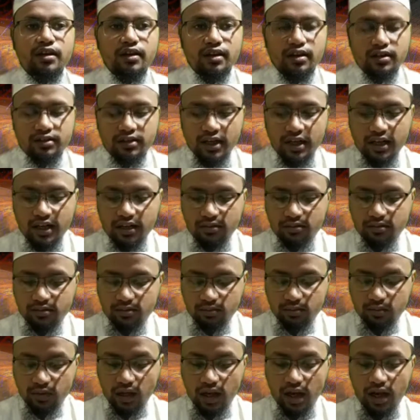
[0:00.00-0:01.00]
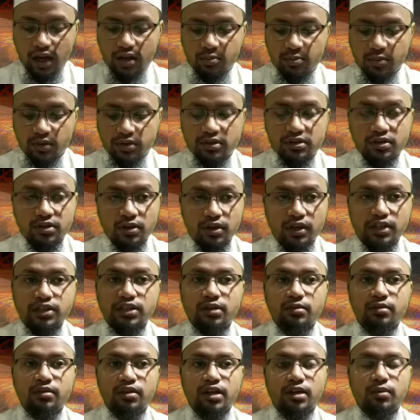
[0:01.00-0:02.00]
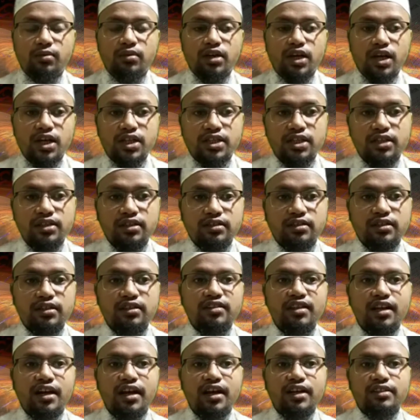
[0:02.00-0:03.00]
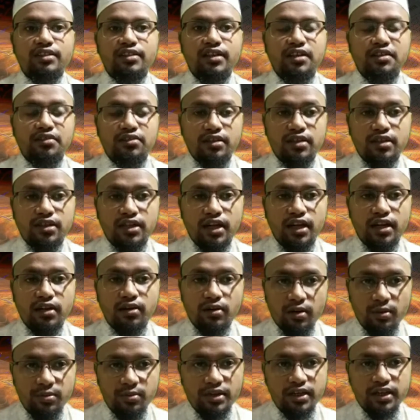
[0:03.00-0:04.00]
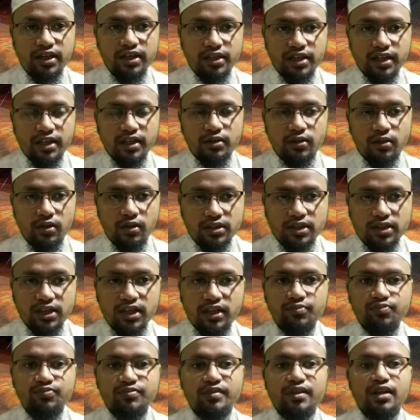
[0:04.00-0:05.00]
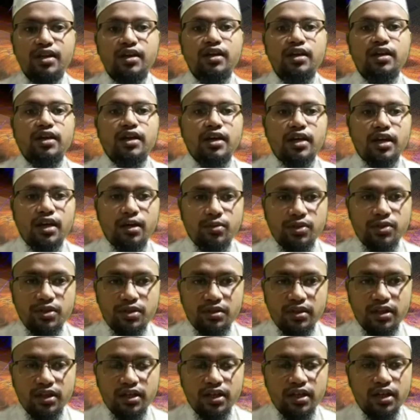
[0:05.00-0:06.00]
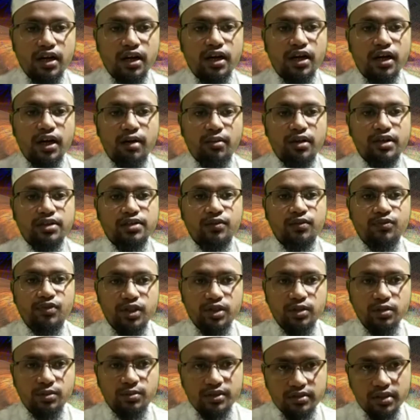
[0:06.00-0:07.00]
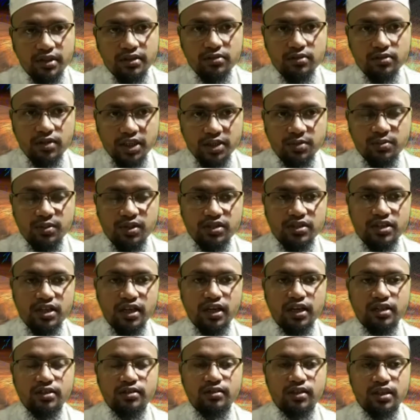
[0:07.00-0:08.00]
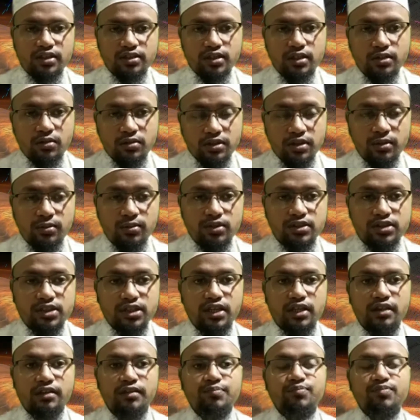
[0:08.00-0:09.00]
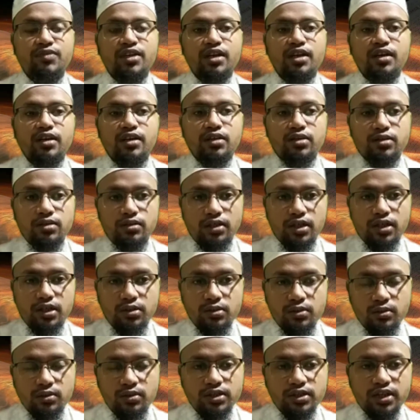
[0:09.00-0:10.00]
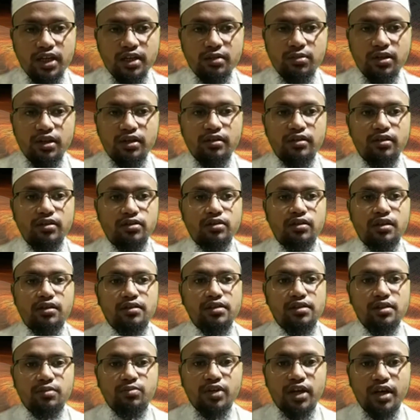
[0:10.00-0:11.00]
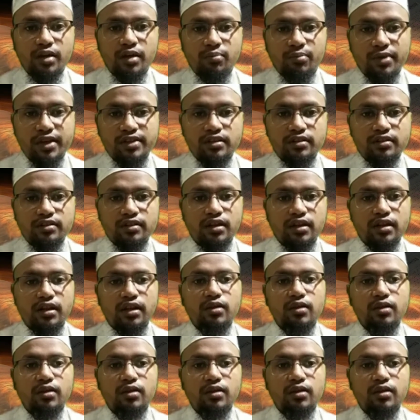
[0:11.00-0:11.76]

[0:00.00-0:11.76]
তালাক তালাক পতিত হয়ে যাবে এবং একসাথে তিন তালাক দিলে তিন তালাক হবে এটাই কথা এ বিষয়ে আমার একটা ভিডিও বিস্তারিত আসবে ইনশাল্লাহ যেন আজকে কথা বলছি না শুধু এতটুকু জানবেন হজরত ইবনা আব্বাস আল্লাহ